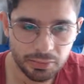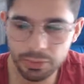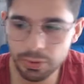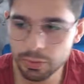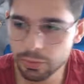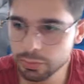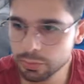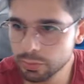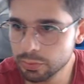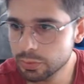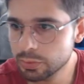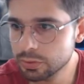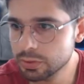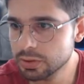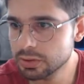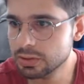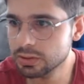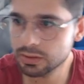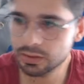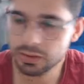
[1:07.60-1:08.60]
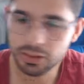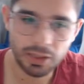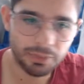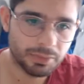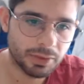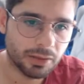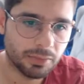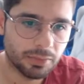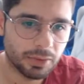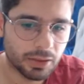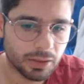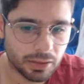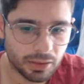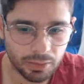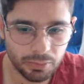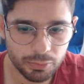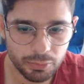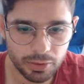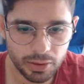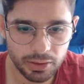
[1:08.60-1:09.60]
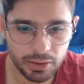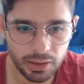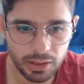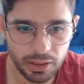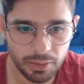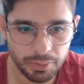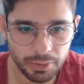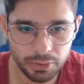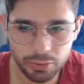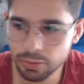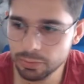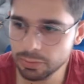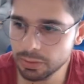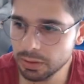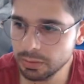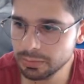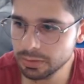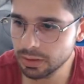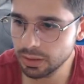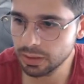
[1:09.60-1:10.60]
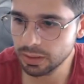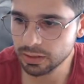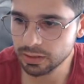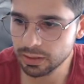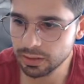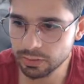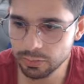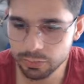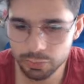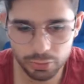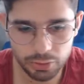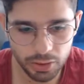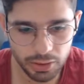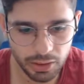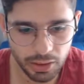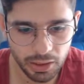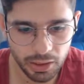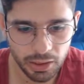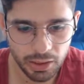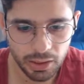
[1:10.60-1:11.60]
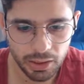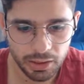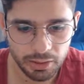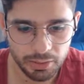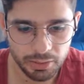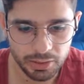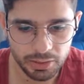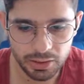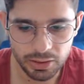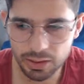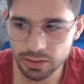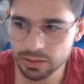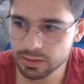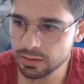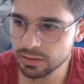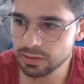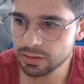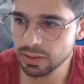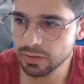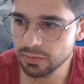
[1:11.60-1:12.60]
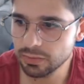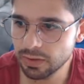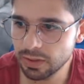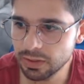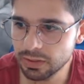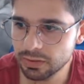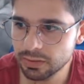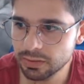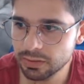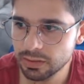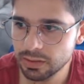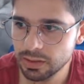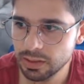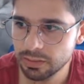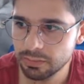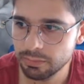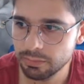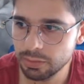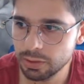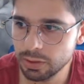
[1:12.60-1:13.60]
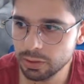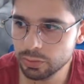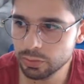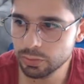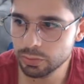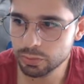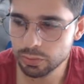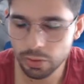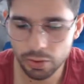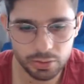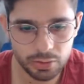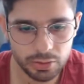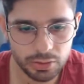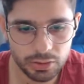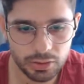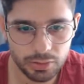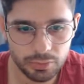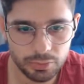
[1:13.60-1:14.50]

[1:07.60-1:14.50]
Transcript: biraz sonra göreceksiniz. Chapter 1'i tam üzerine kapatıyorum galiba da ekranda 3 tane şey var. 1 2 3 gördüğünüz gibi